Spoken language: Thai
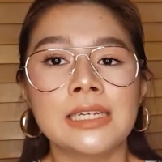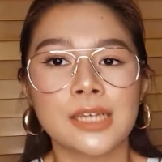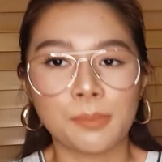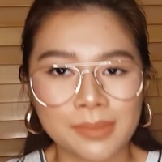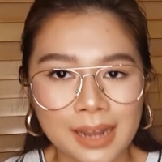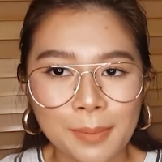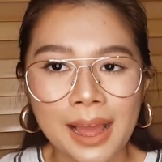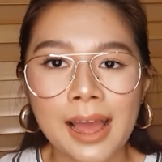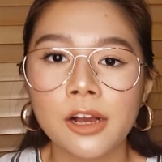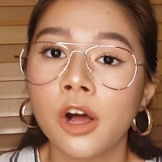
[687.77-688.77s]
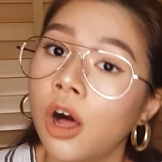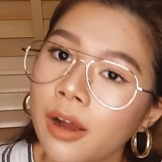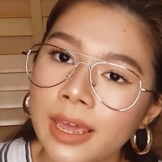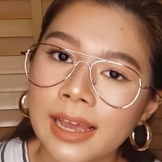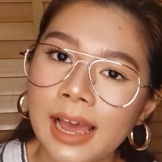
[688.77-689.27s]
สำหรับห้าข้อ
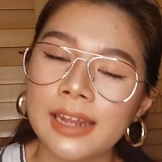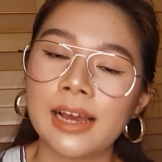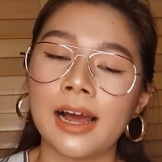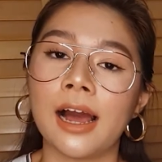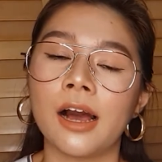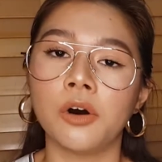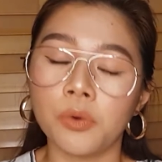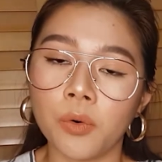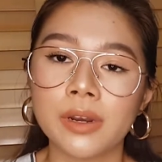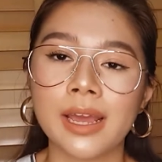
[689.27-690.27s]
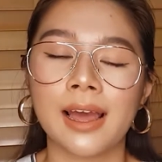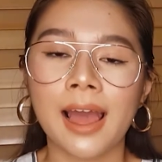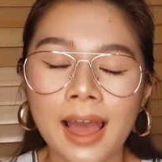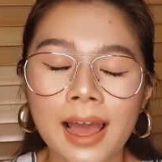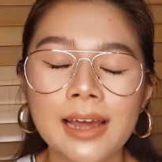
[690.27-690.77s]
ง่ายๆนะคะของอูเนี่ย
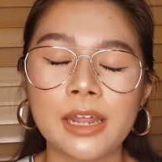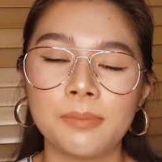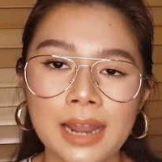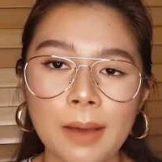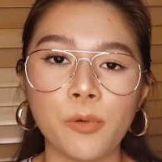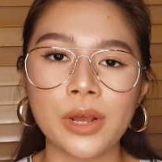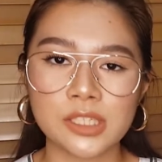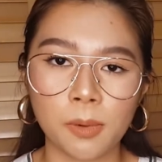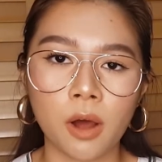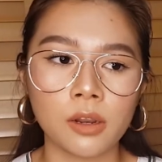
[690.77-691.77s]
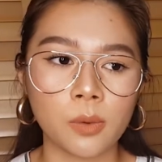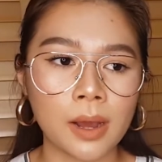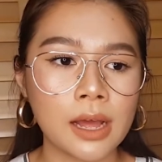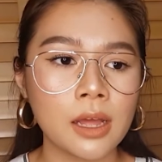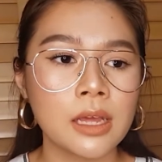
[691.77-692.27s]
ห้าเคล็ดไม่ลับอูอยากจะบอกเลยว่า